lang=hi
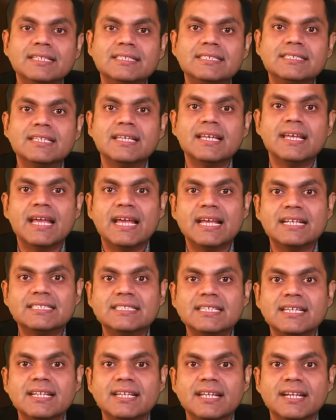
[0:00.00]
इससे
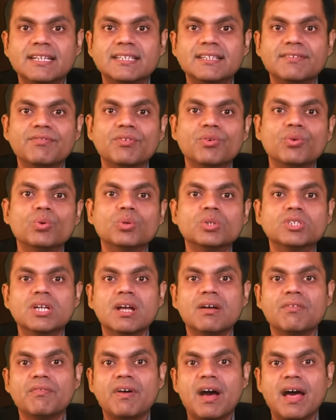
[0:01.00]
ऐसे नेगेटिव
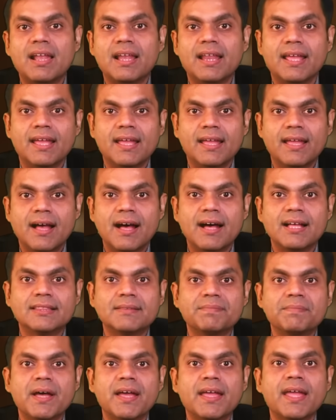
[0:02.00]
ऊर्जा वाले
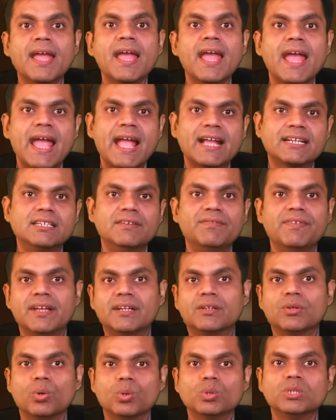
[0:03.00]
आत्माएं
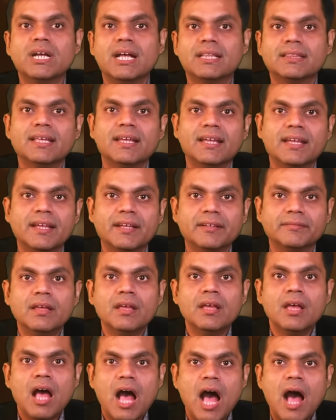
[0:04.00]
एक्टिवेट हो जाते हैं
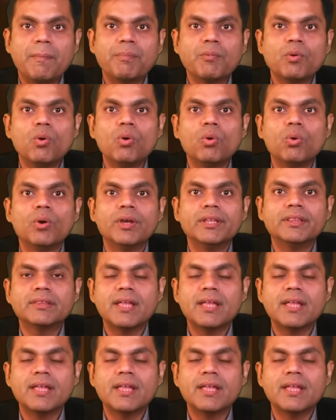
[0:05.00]
आपको कोई